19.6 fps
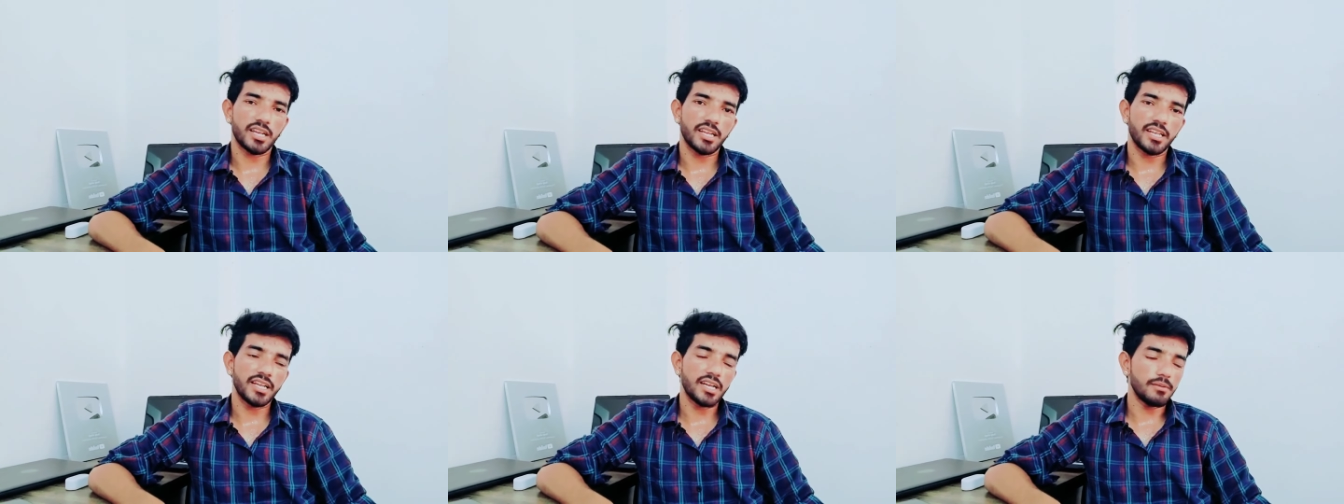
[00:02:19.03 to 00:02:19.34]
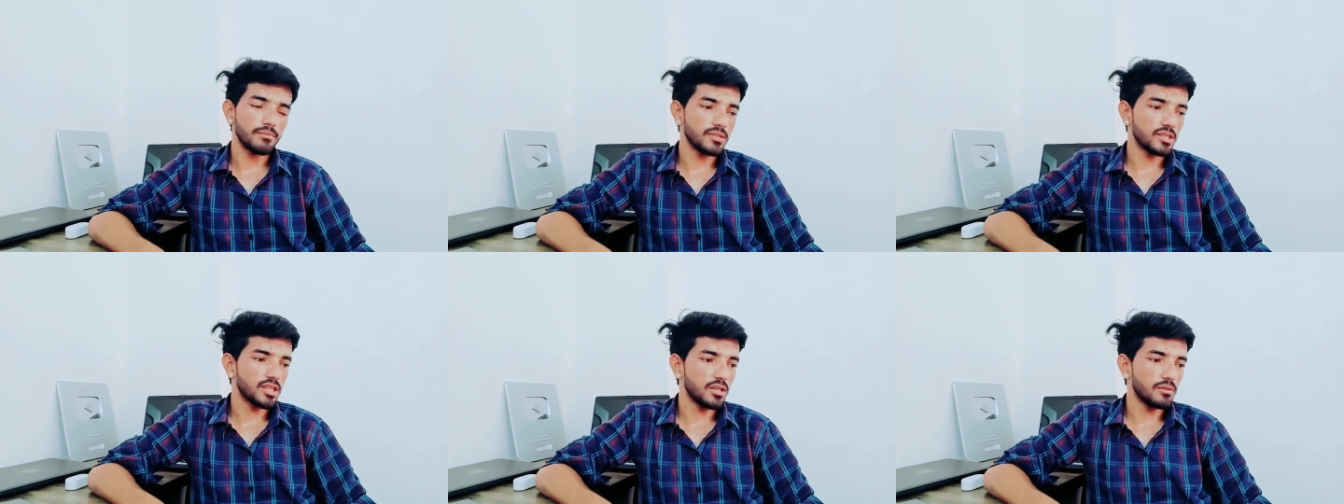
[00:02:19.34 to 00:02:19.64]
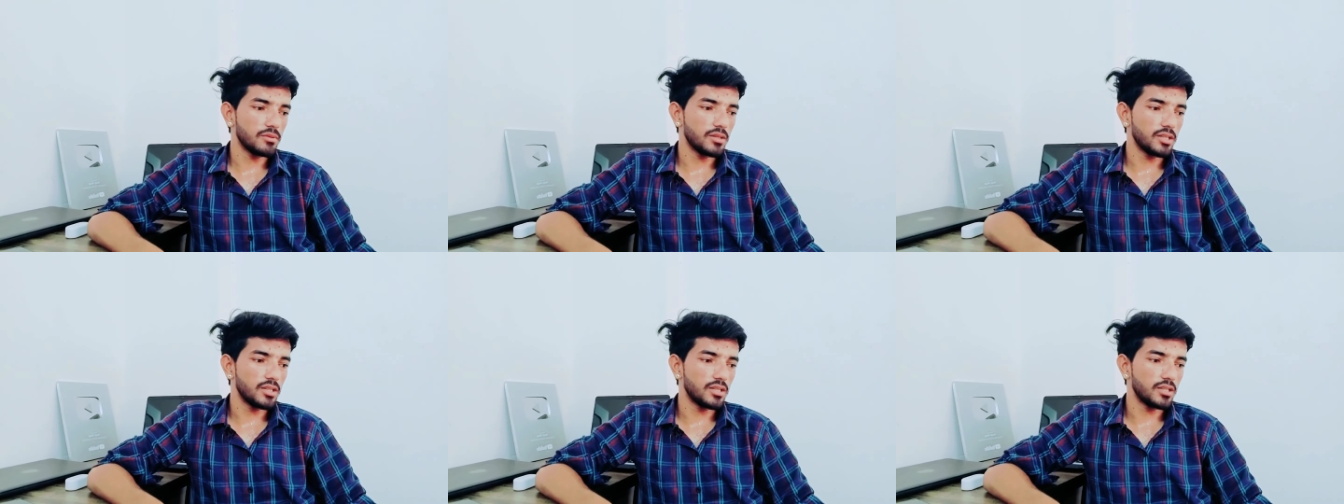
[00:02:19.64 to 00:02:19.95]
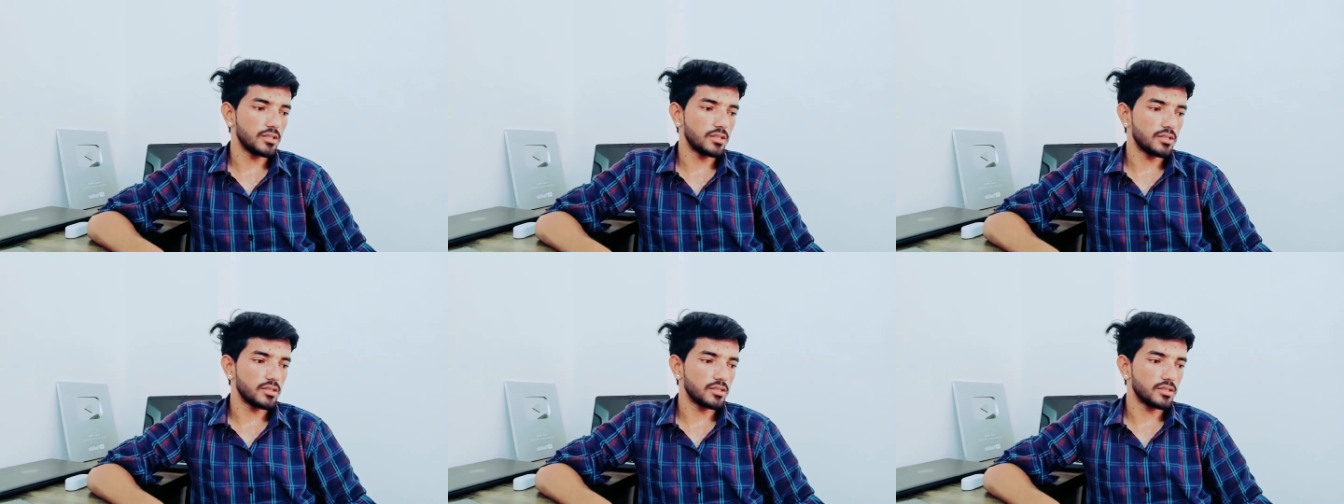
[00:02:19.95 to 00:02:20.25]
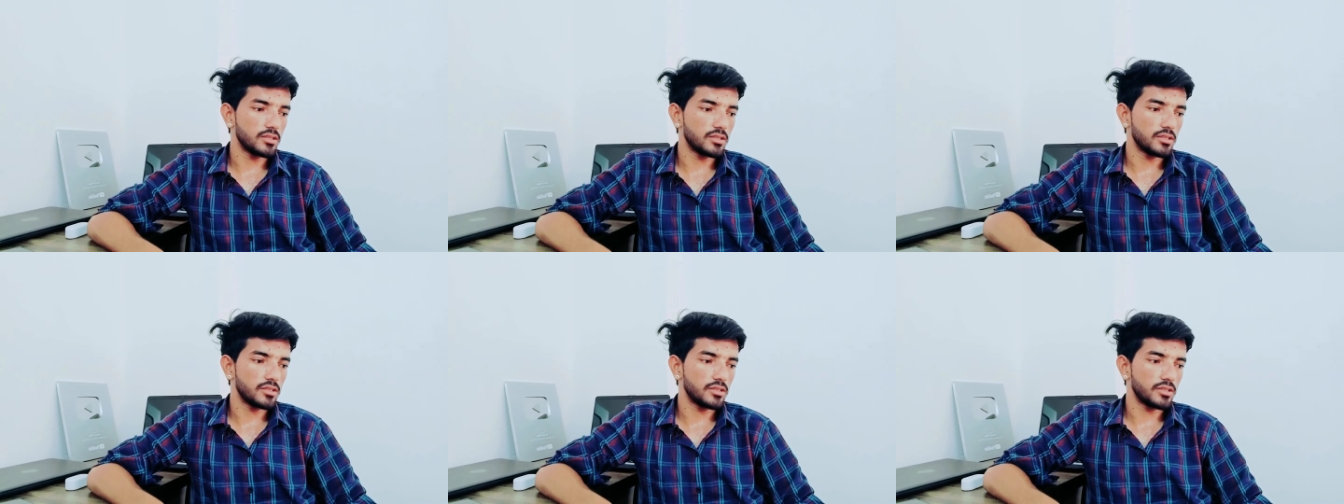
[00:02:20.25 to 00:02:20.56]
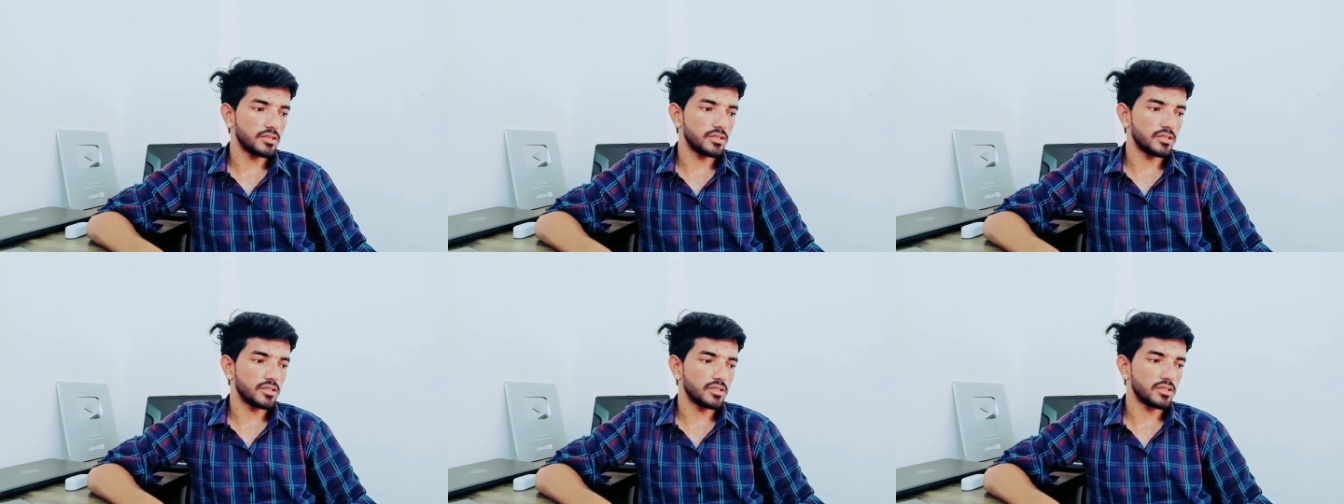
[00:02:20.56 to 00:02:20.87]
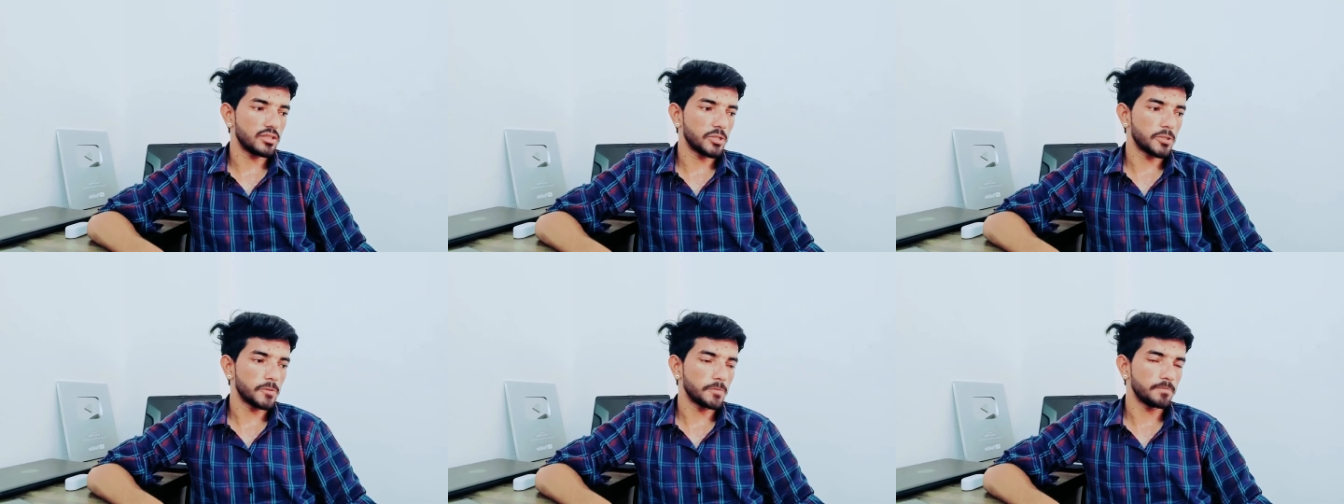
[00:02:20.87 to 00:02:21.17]
कहने का मतलब
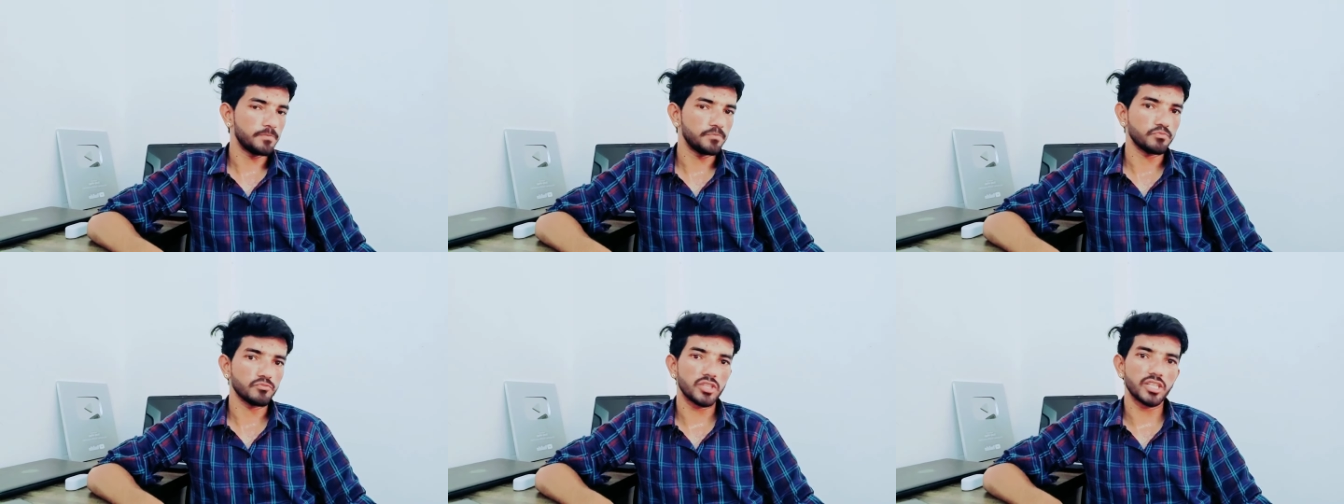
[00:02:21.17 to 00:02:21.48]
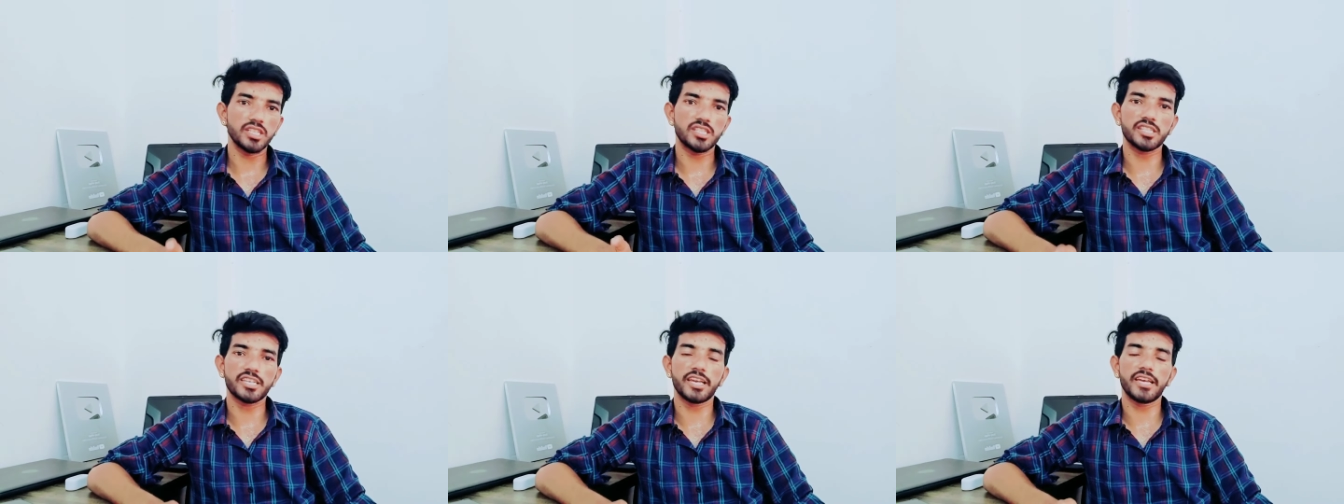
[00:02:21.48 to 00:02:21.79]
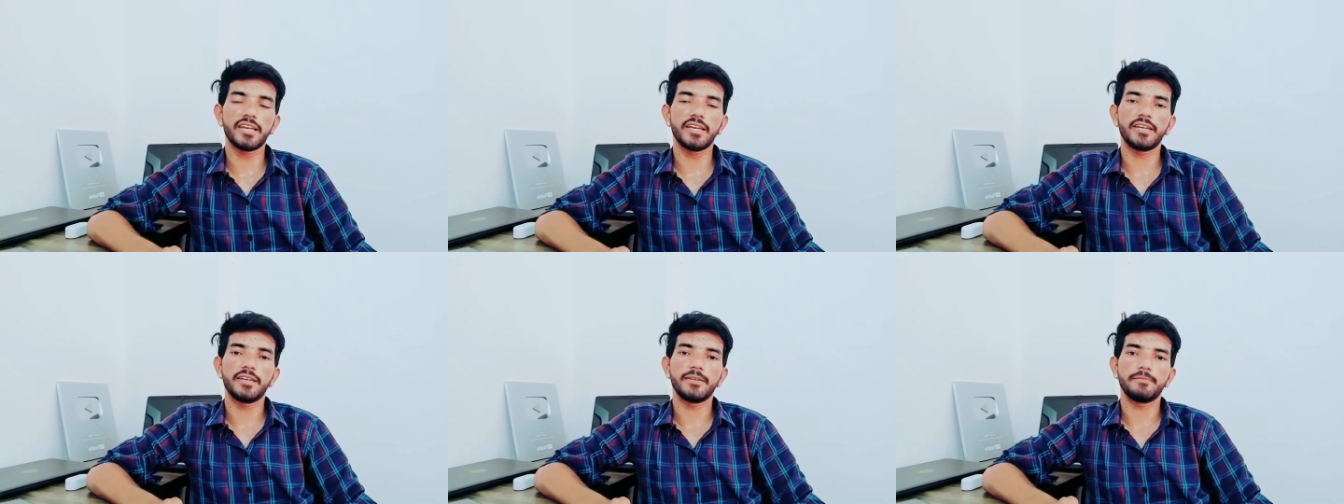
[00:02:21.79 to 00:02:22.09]
आ, इसके